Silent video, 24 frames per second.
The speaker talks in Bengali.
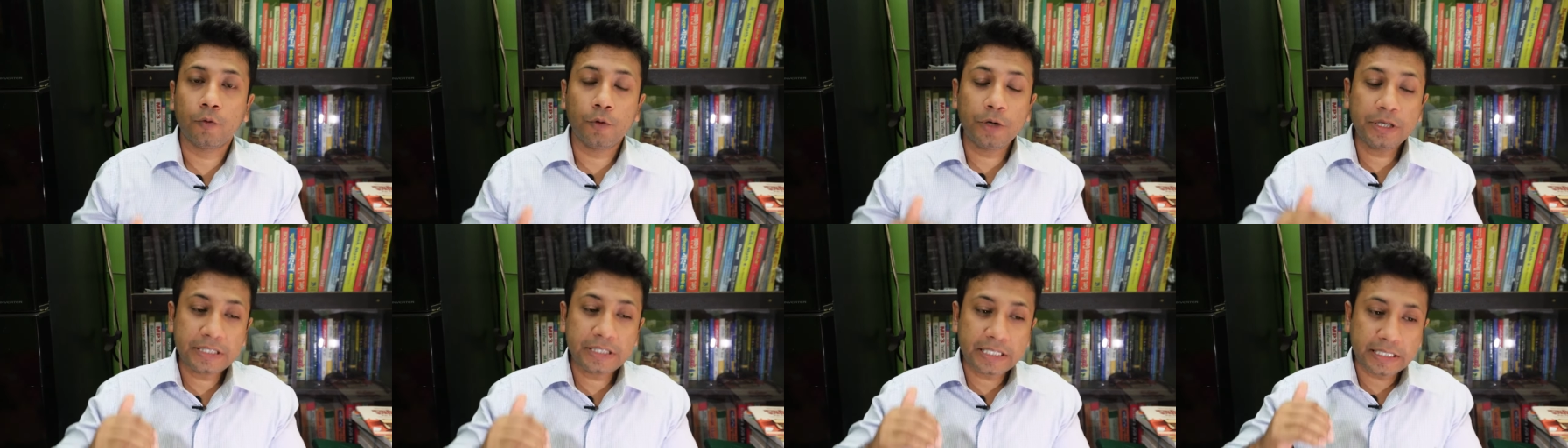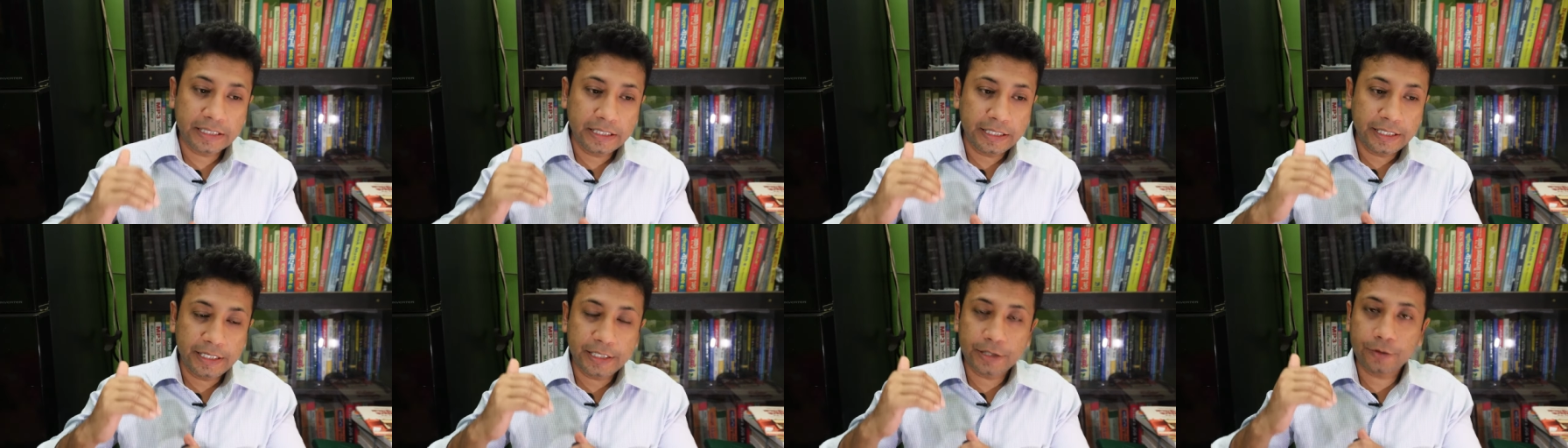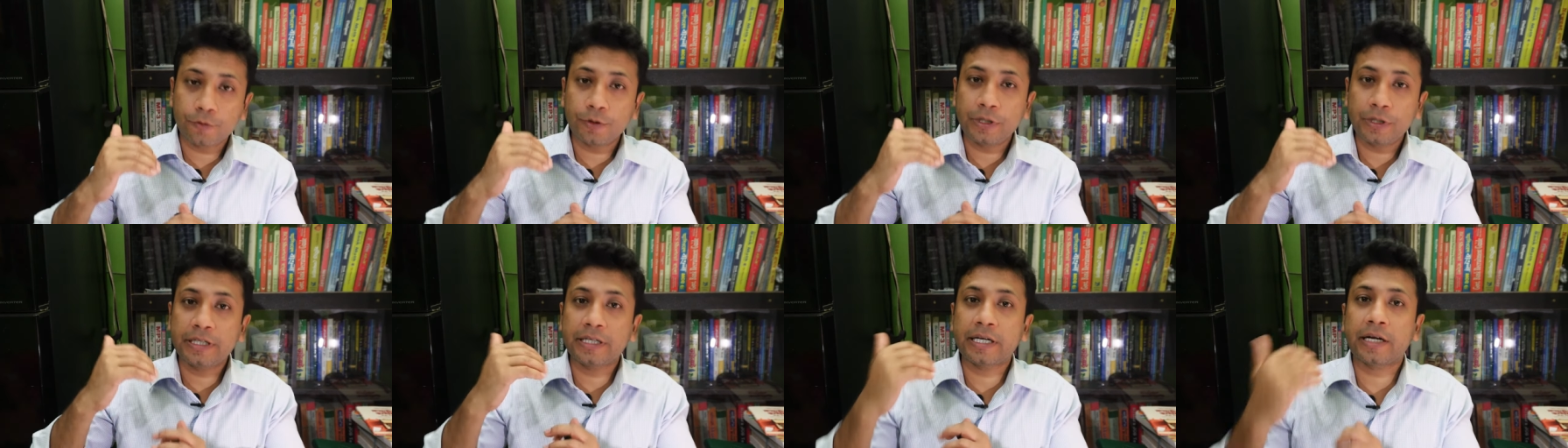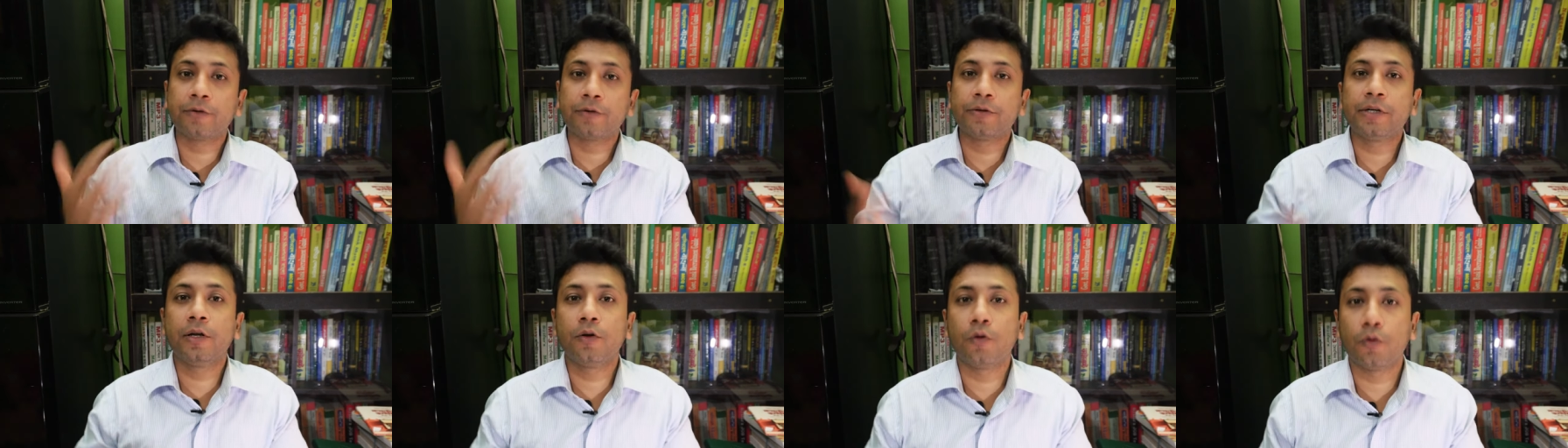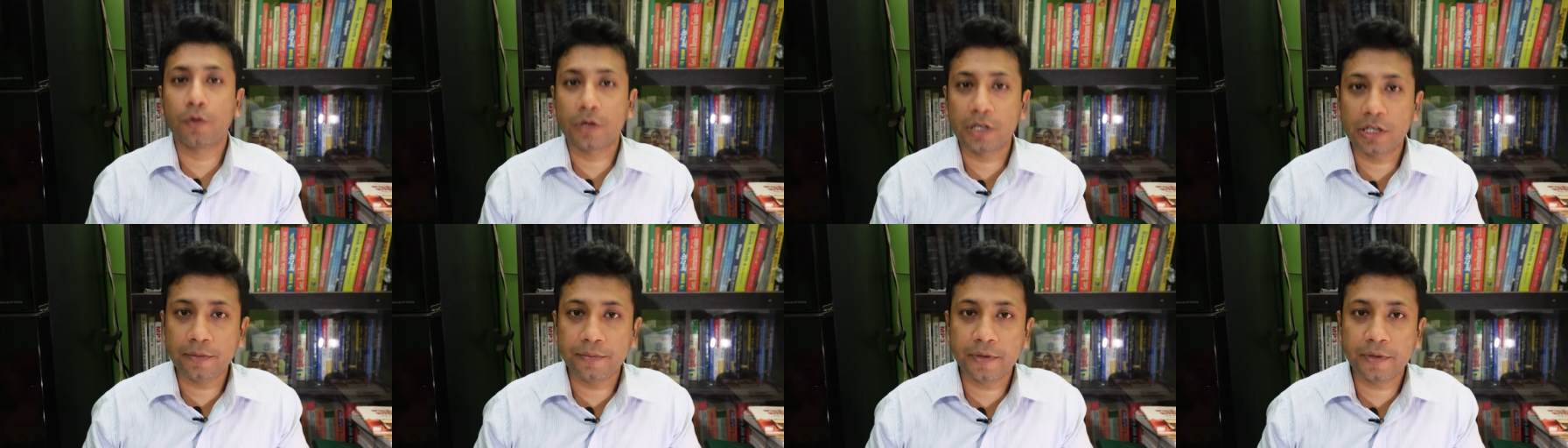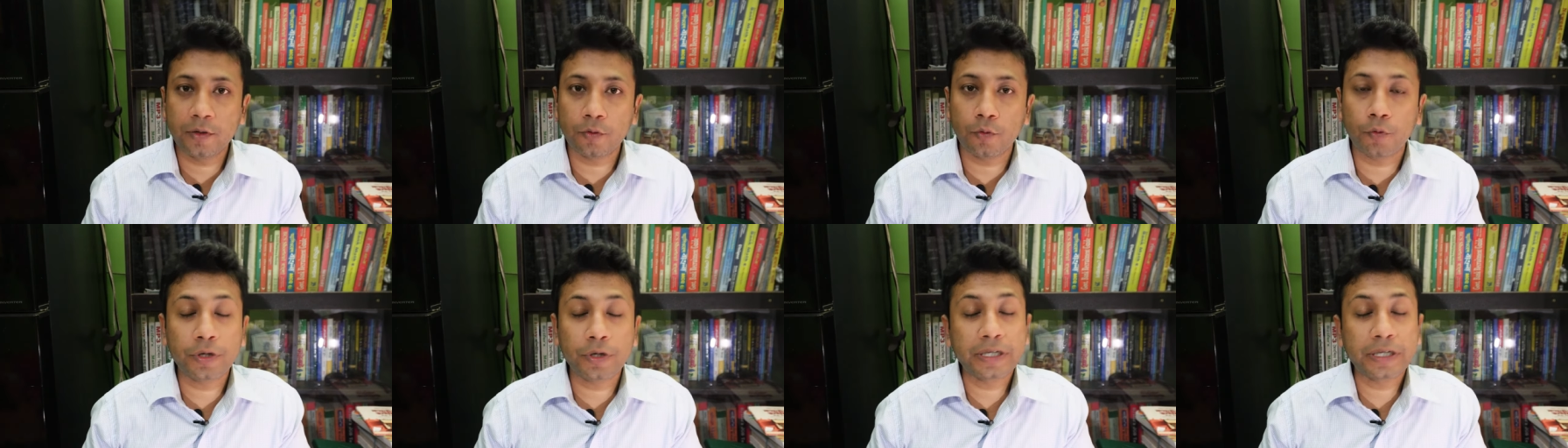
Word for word: ওই যে তিরিশ কোটি টাকা উনি লোন নেবেন